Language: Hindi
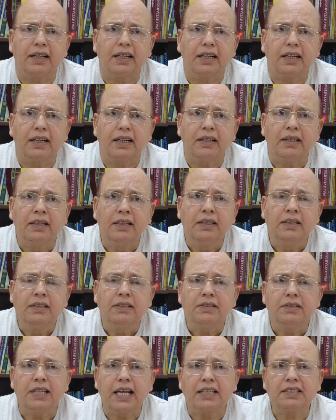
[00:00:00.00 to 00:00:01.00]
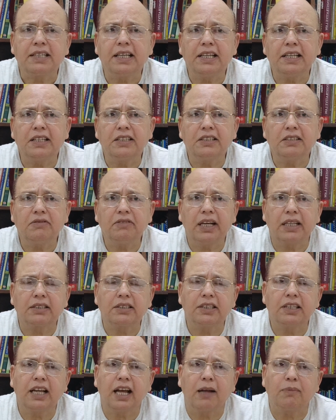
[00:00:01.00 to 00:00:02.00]
करेंगे जैसे ही किसी
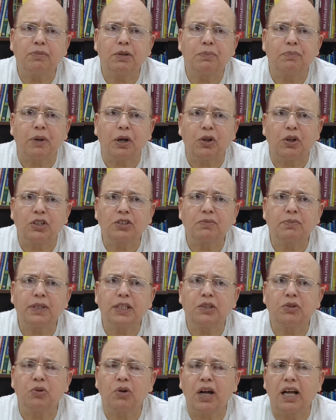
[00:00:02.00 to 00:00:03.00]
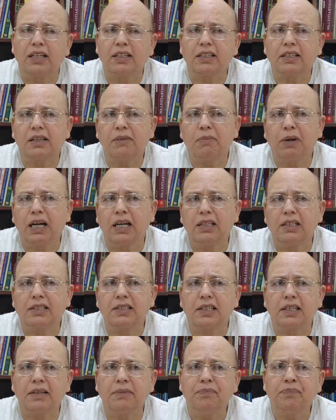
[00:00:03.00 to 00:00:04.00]
व्यक्ति ने आपके पड़ोस में दुकान के बगल
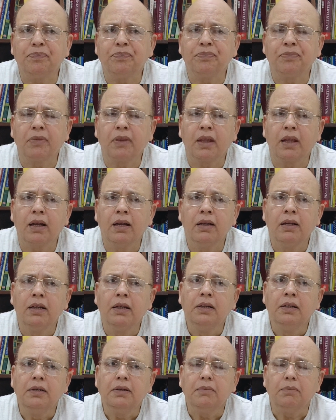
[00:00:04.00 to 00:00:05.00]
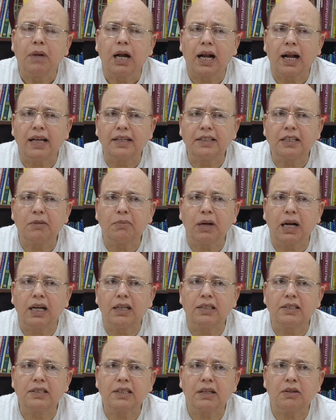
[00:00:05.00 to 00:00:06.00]
से मकान के
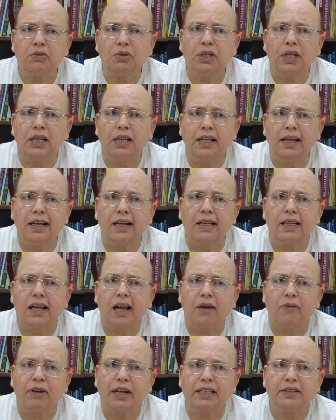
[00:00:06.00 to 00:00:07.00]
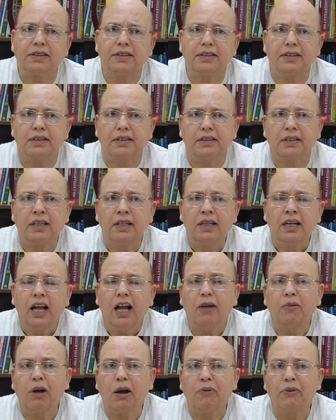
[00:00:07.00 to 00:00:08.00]
बगल से कोई इलीगल या अवैध
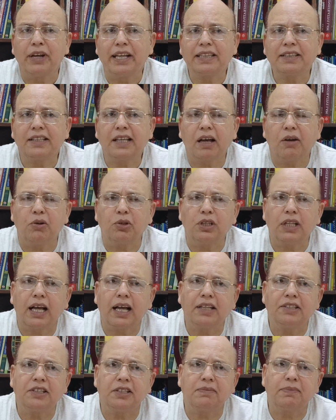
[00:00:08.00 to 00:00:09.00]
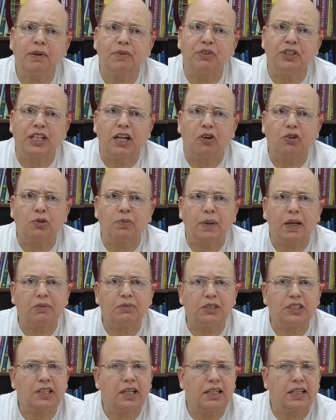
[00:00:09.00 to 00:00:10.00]
अब अवैध क्या होता है जिसमें विदाउट
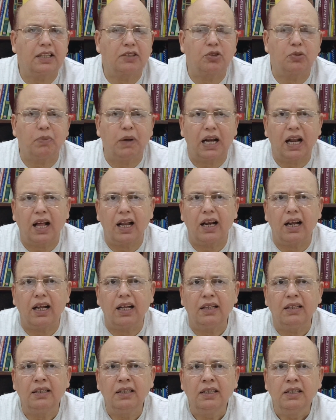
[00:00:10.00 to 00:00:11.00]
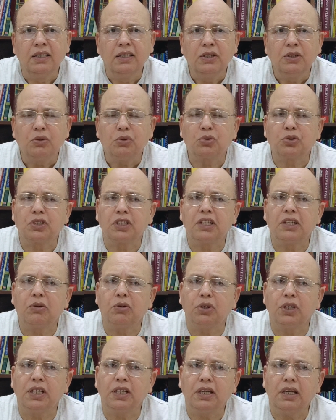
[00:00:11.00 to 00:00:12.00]
परमिशन एक तो बना रहा है उसकी
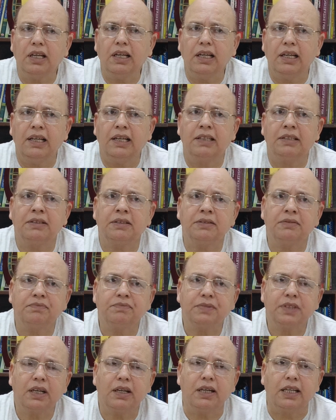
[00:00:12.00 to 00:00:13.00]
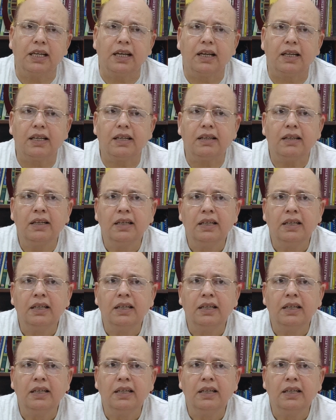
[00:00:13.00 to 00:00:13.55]
कोई लीगल